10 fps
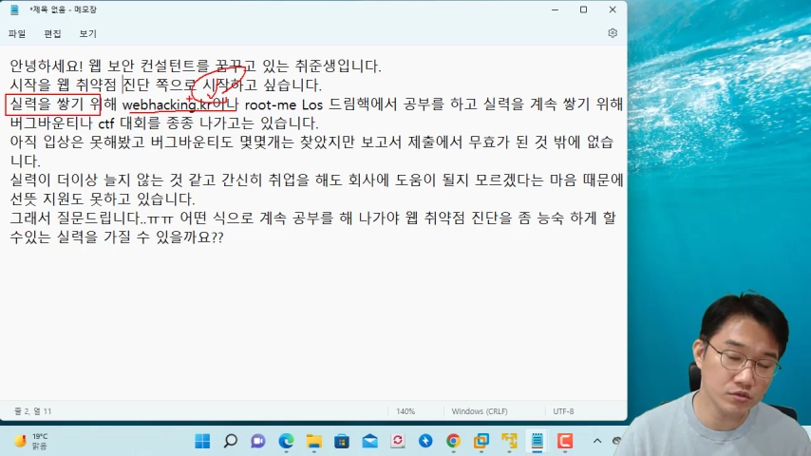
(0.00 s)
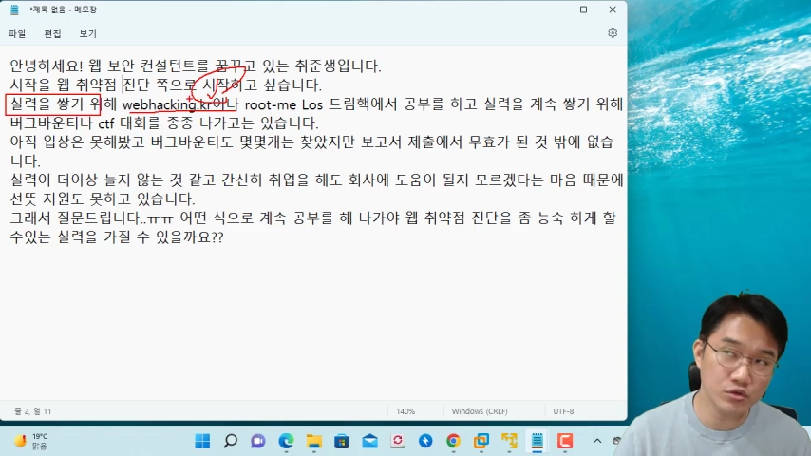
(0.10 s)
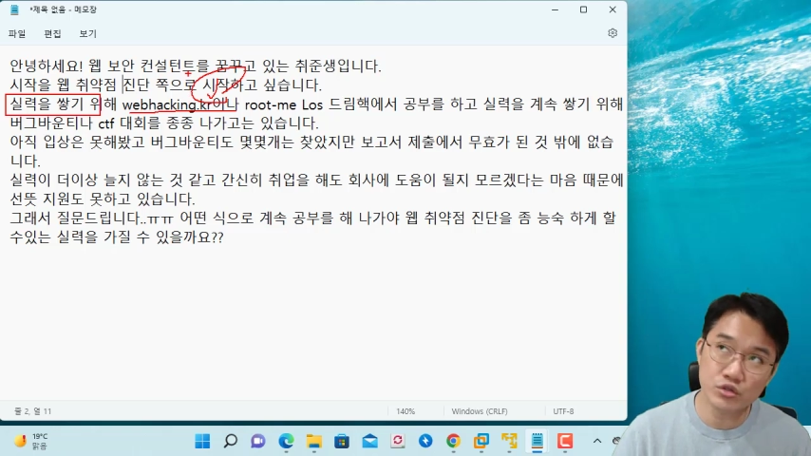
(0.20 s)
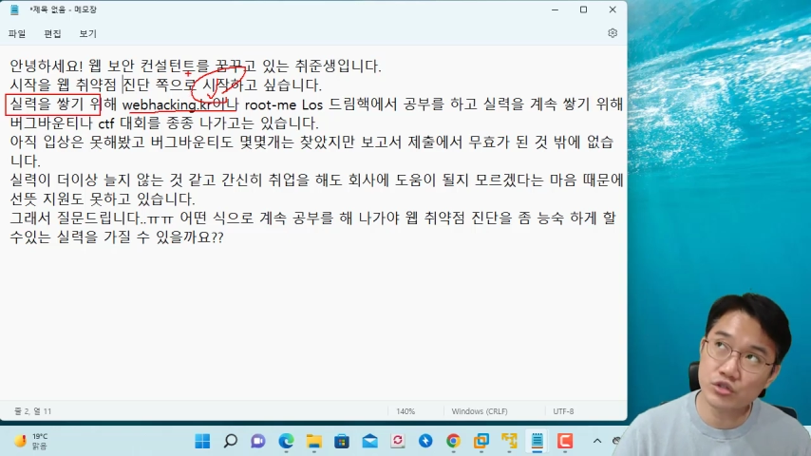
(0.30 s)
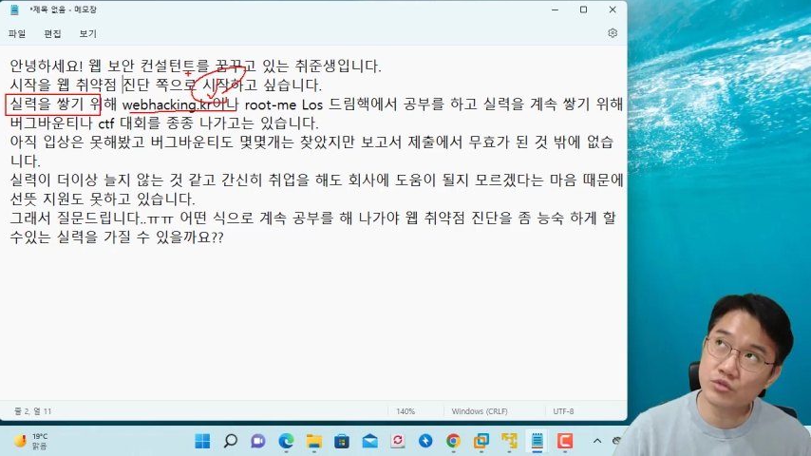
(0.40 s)

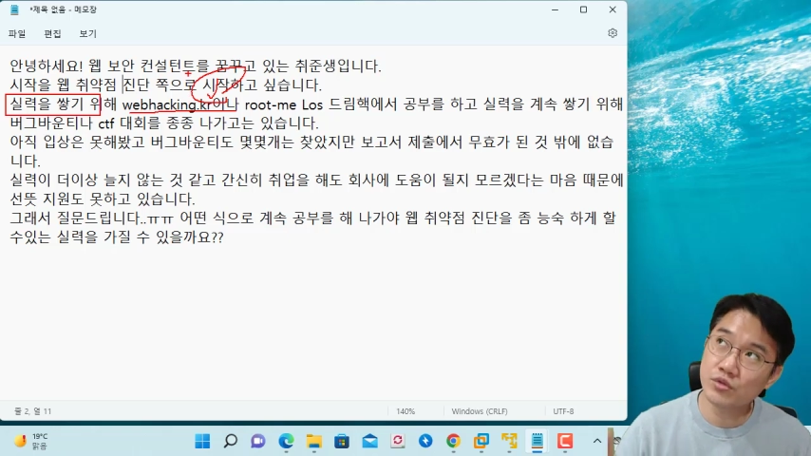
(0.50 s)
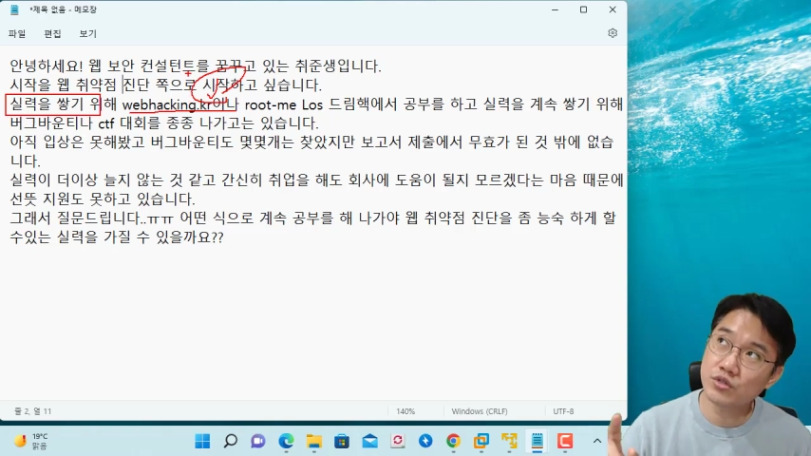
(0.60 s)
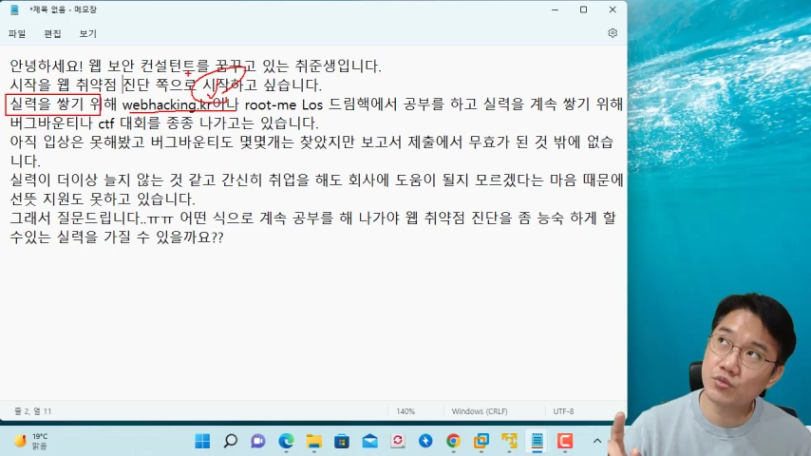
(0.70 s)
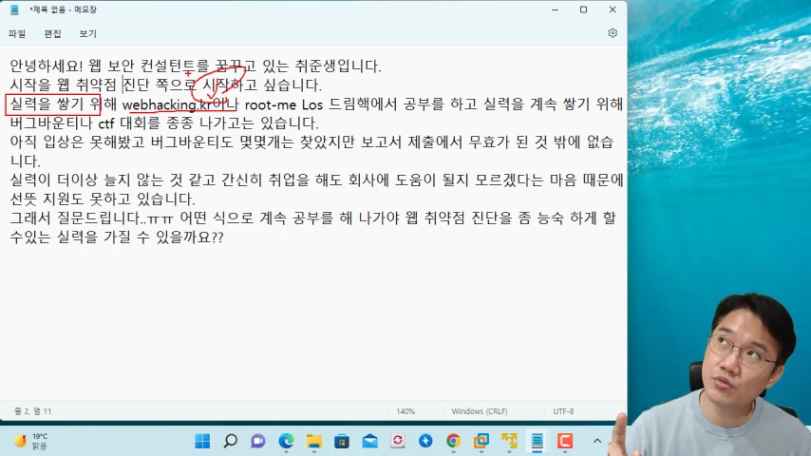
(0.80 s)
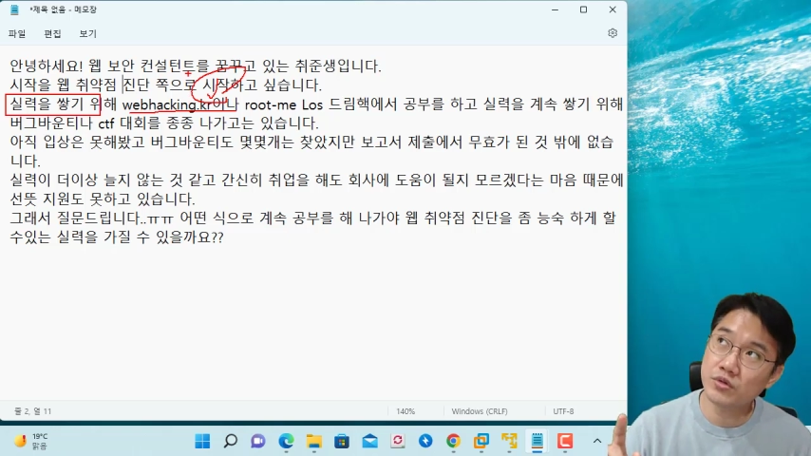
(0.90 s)
그리고 지금
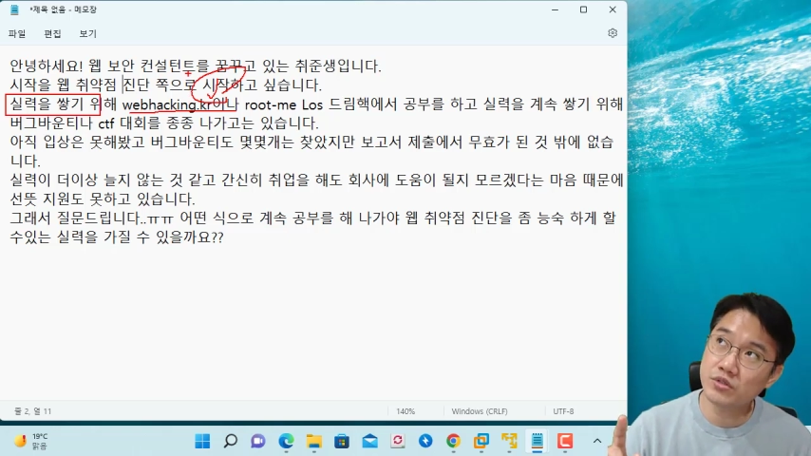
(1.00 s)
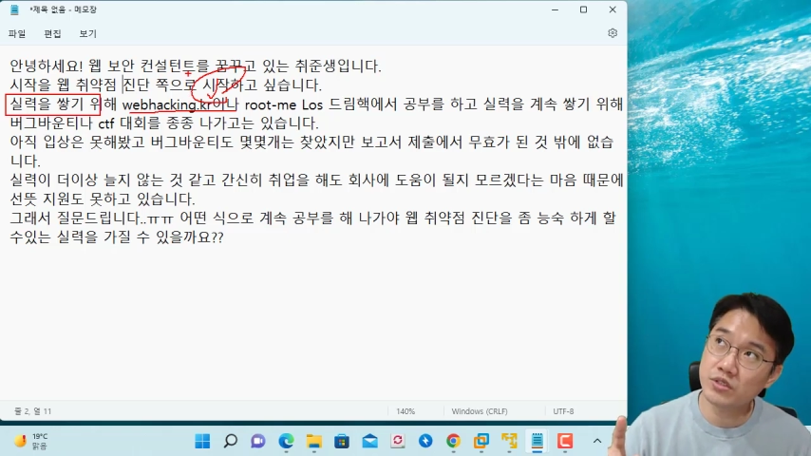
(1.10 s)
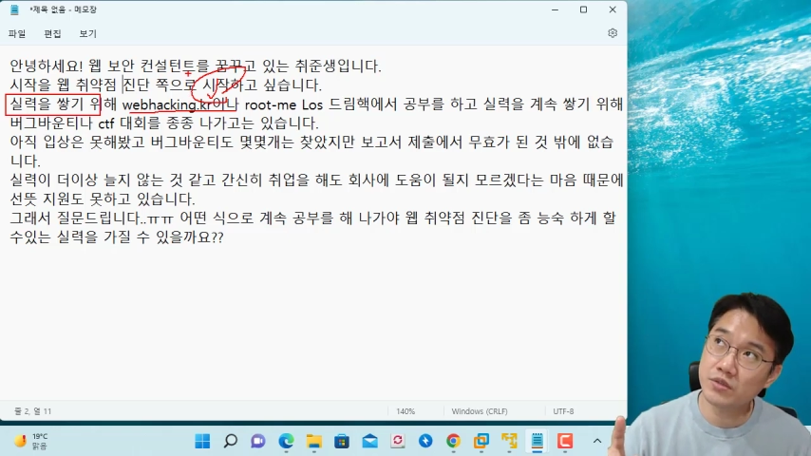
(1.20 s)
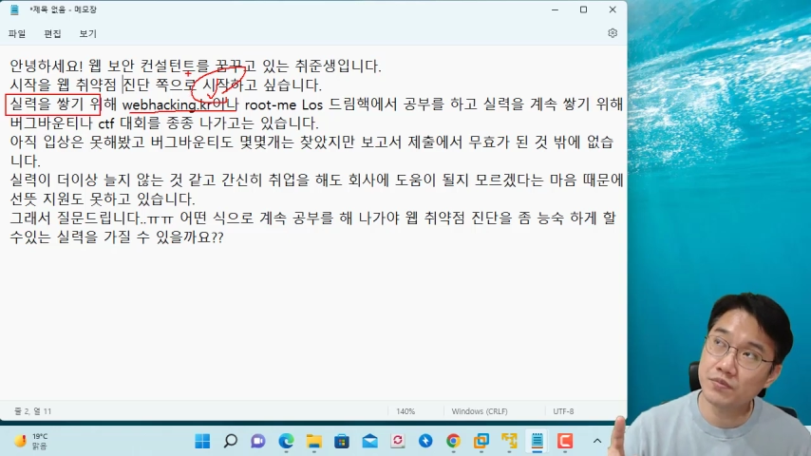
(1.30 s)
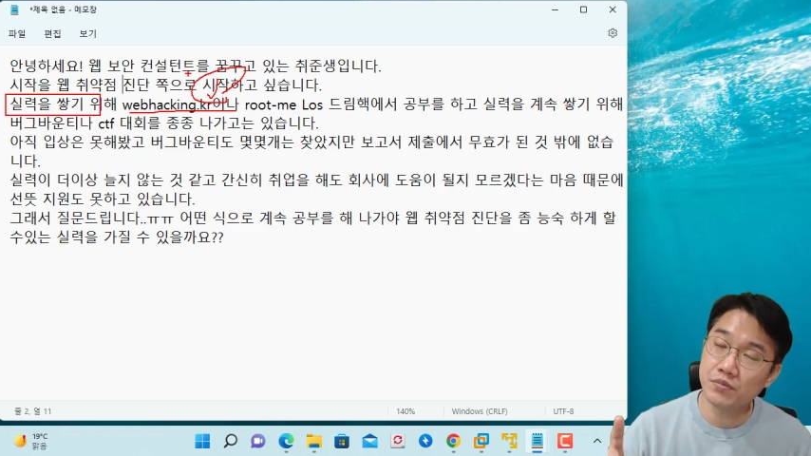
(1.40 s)
현재 보면
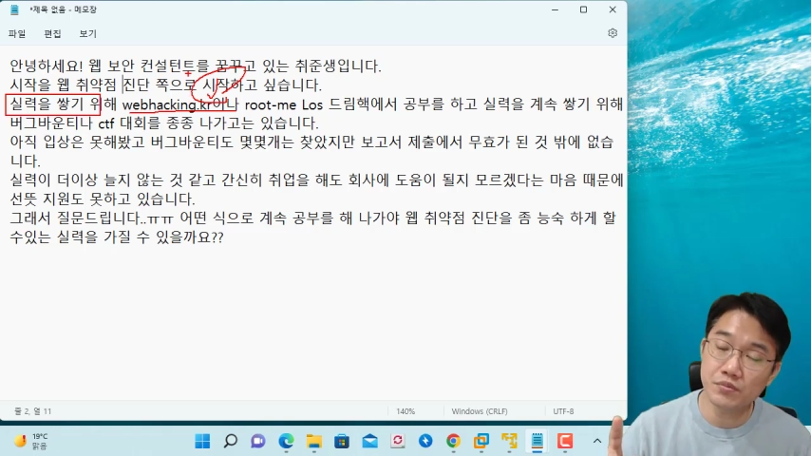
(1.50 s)
10